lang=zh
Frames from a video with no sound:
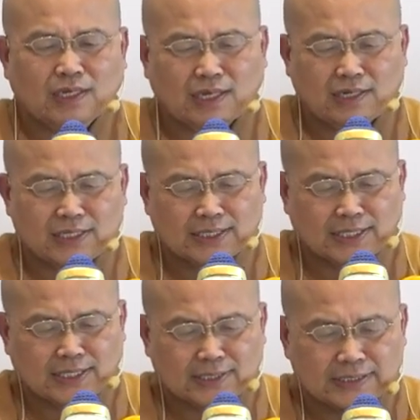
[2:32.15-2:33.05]
啊，
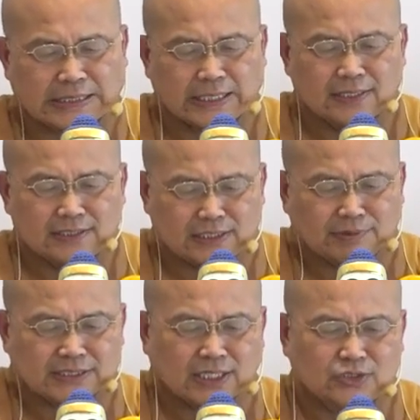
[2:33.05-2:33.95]
那。基
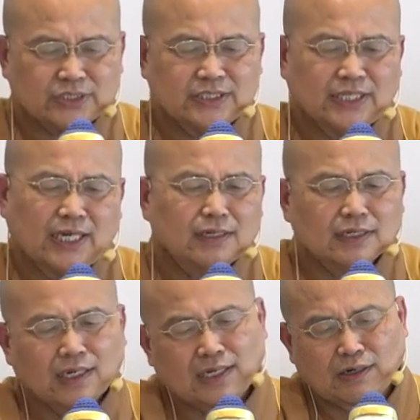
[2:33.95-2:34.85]
本上就是这样
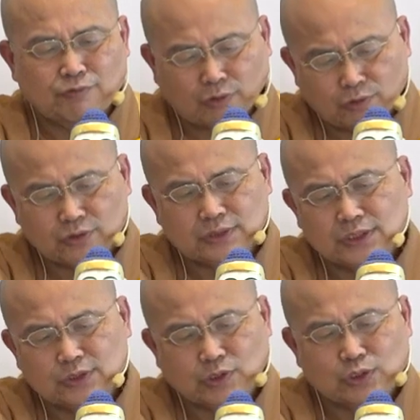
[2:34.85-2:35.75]
啊！佛
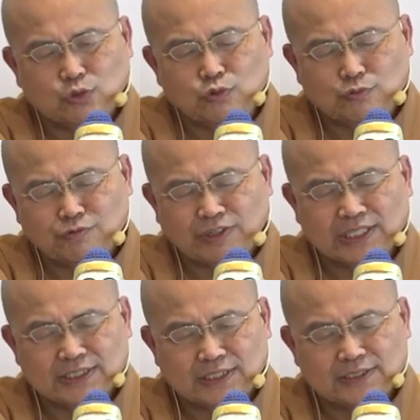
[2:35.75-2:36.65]
是最初
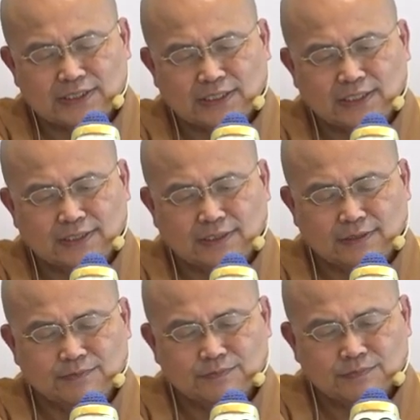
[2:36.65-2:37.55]
发现真理的
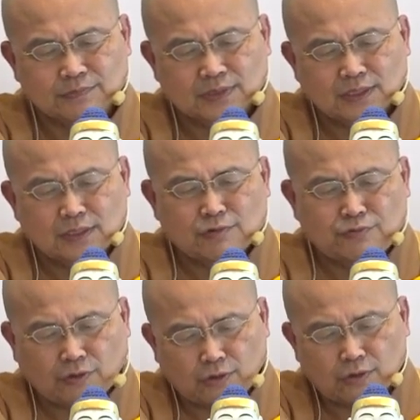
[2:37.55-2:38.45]
人，
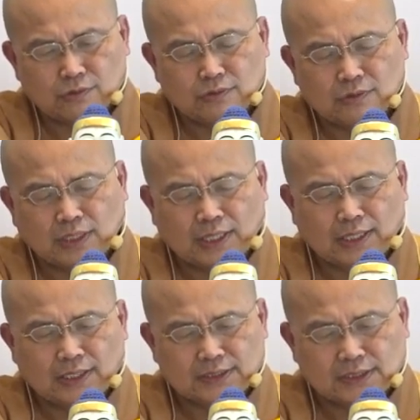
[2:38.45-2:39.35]
佛
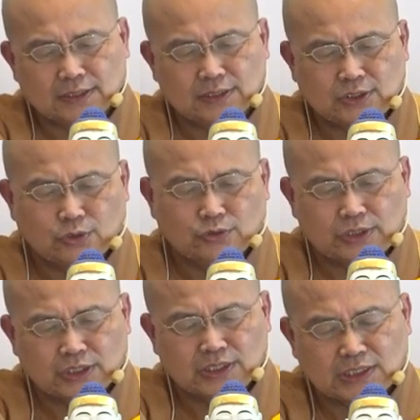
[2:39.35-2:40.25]
啊是就
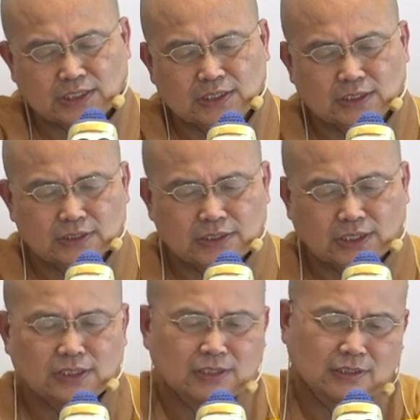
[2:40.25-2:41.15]
近证得
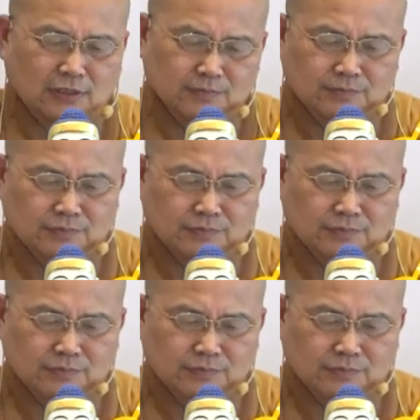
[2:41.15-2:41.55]
真理的人，